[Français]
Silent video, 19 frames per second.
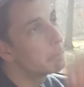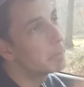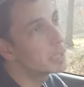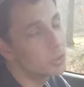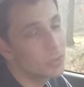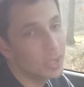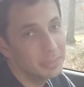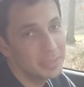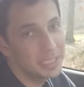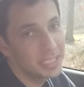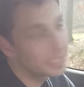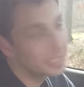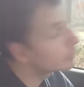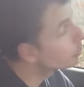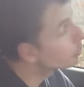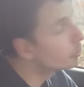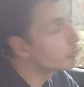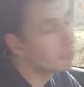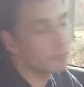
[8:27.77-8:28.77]
panoramique.
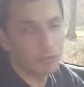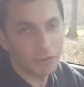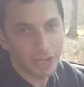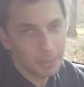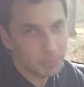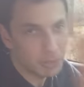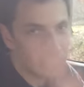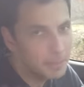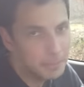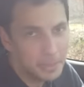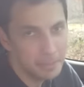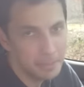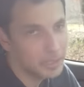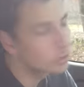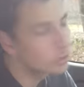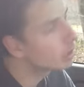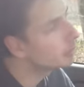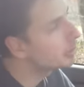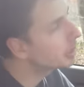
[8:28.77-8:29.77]
Là, on peut vraiment l'appeler
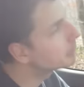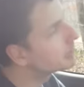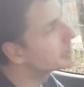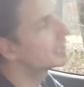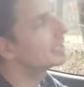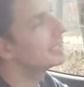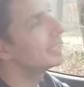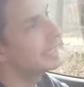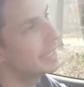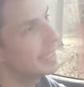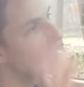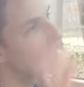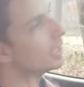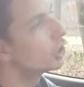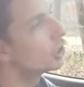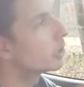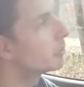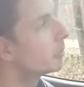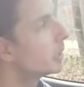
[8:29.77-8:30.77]
panoramique puisqu'il est
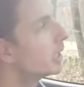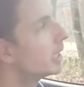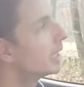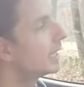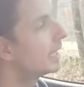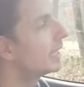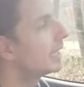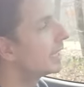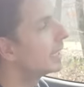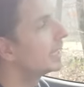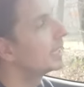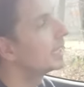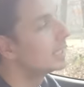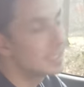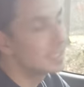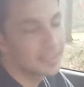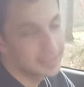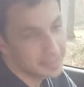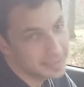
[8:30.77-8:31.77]
énorme.
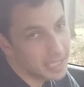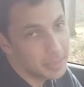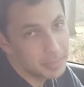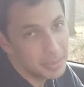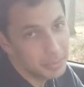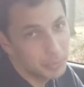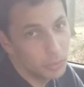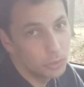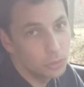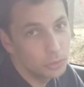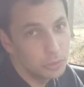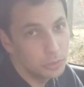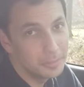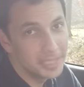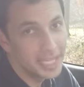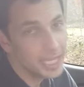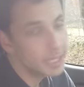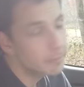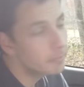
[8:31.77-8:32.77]
Ça amène beaucoup de
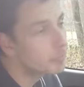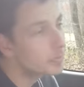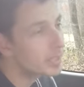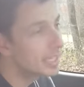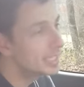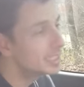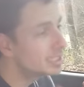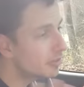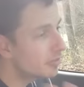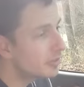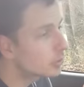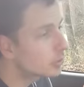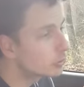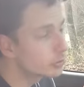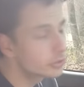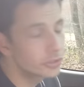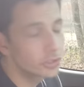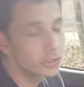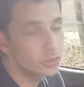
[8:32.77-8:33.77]
lumière et ça fait
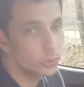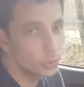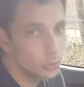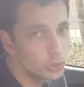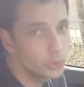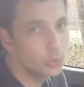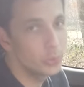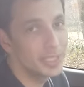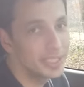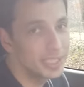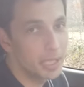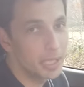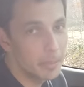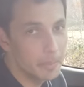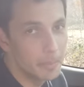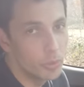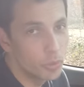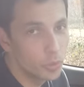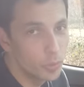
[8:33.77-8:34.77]
qu'on sent tout de suite
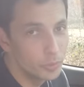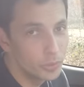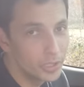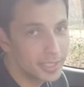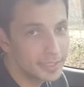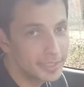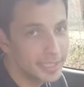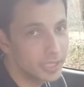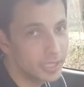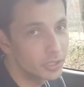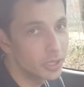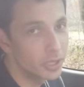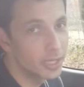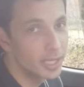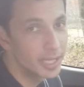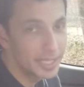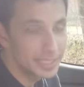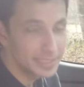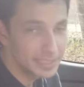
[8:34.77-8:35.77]
beaucoup mieux à
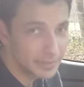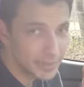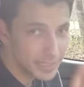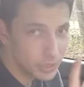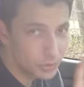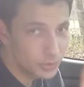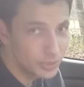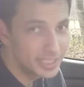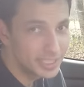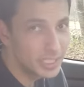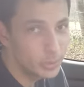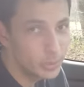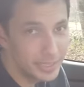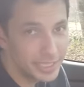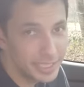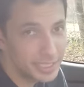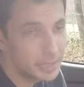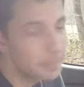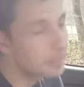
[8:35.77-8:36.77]
l'intérieur. C'est vrai que si
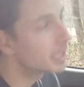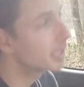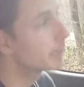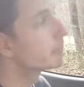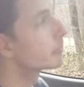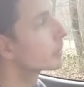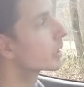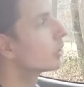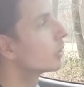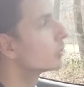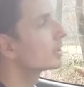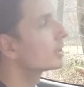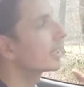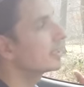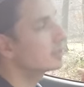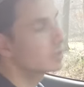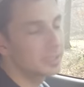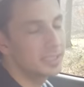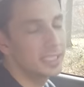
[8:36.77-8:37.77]
lui n'était pas là, on
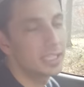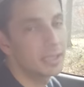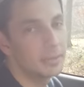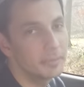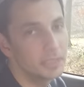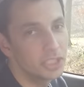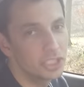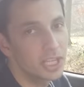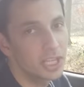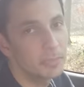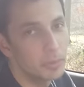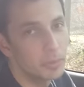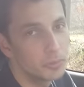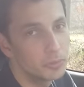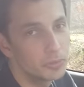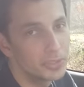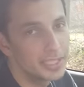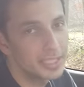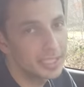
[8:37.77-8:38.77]
serait senti quand même déjà un
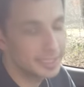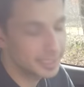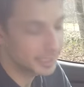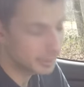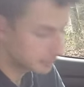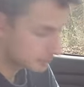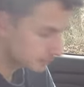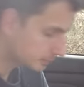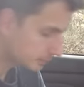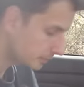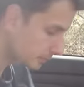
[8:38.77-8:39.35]
peu plus étriqué.